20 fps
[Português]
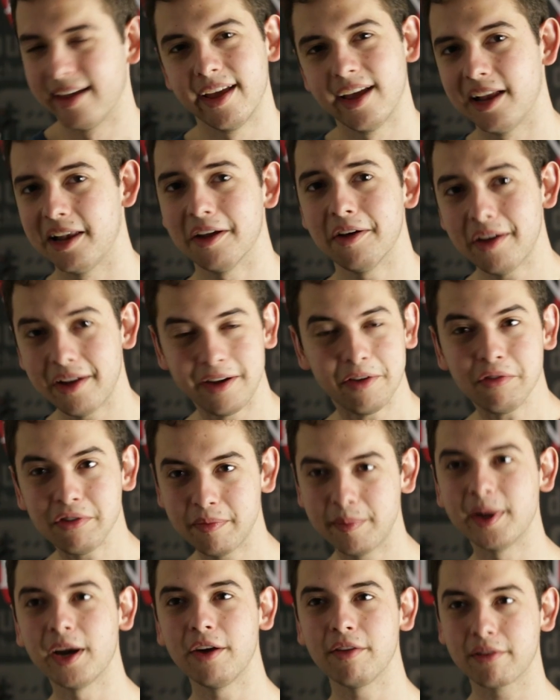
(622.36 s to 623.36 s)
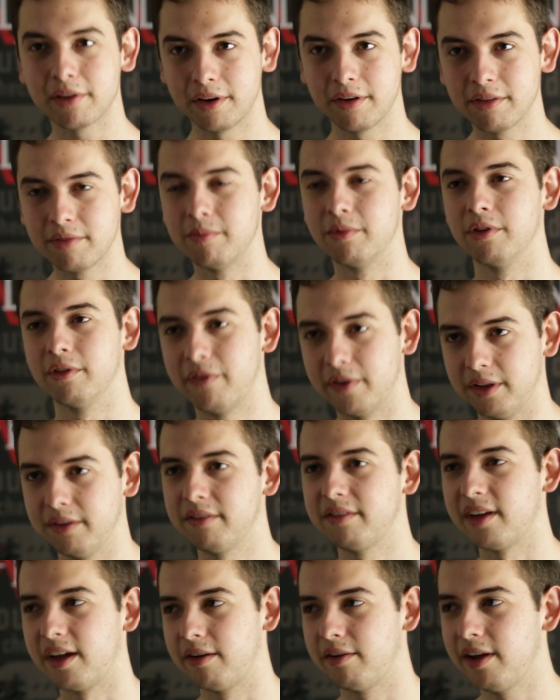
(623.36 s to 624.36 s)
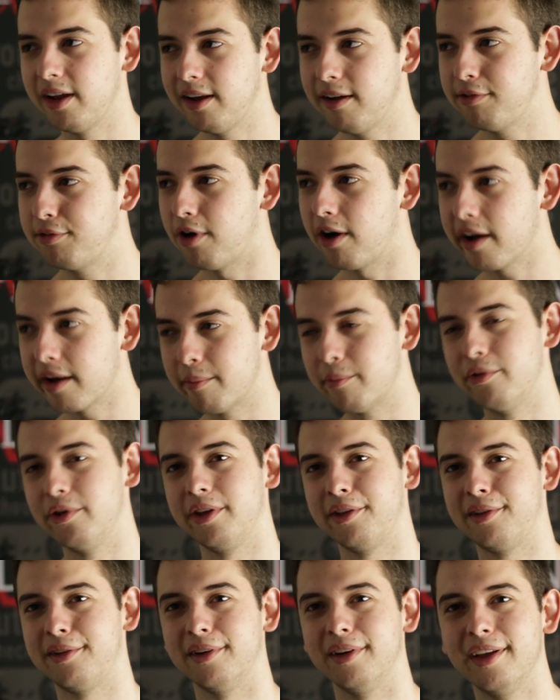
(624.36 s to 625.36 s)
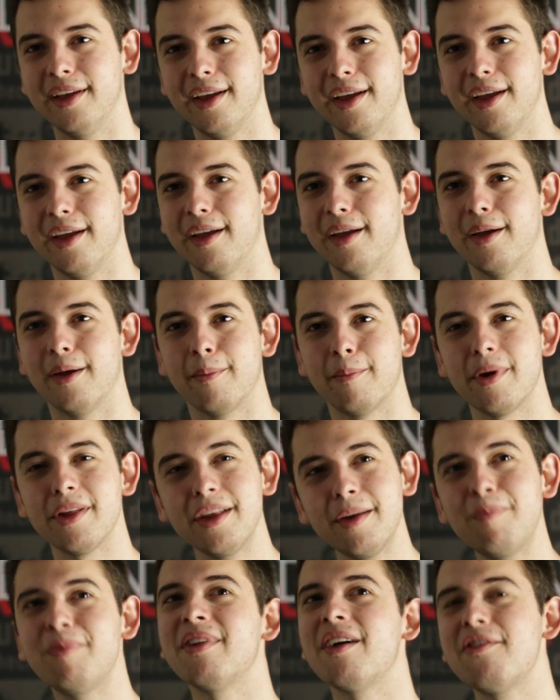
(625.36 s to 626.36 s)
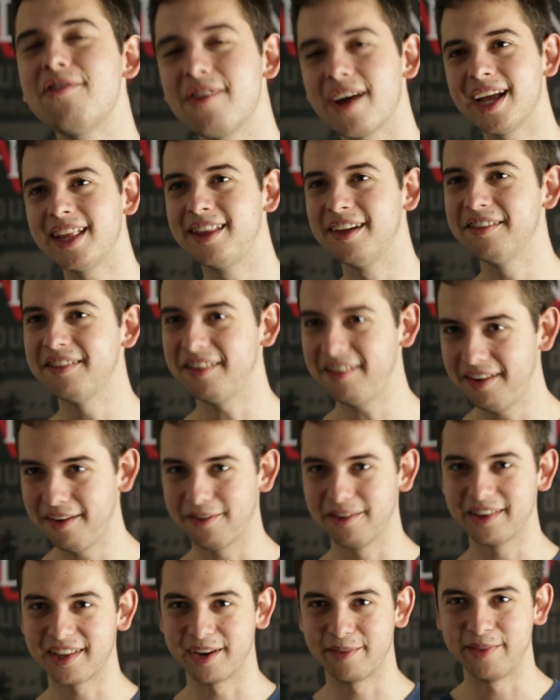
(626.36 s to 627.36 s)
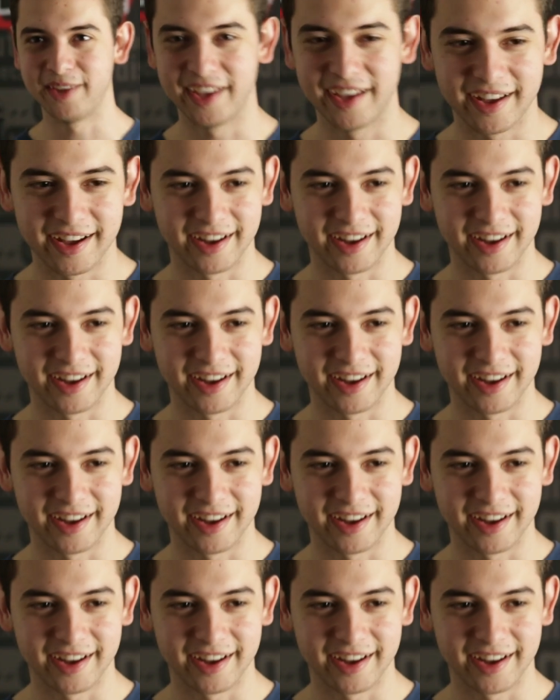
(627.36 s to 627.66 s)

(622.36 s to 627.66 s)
Ele é, ele é um dos melhores goleiros do mundo, falando sério. Ele joga muito. Mas ele precisava jogar tanto assim contra mim,